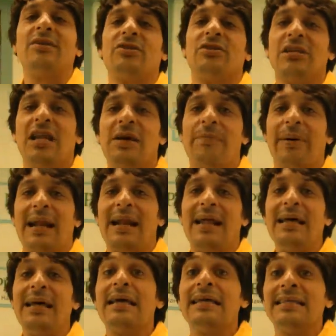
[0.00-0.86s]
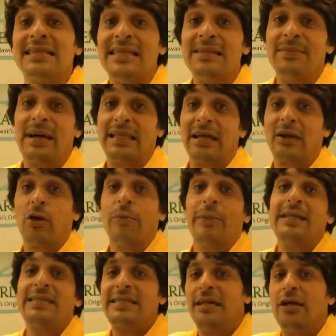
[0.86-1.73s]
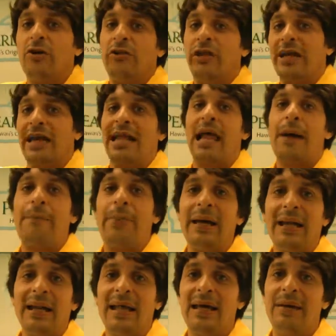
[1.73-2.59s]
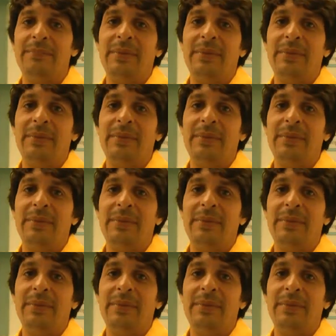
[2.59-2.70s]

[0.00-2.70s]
no sirve para nada y encima te convencieron de que la perla,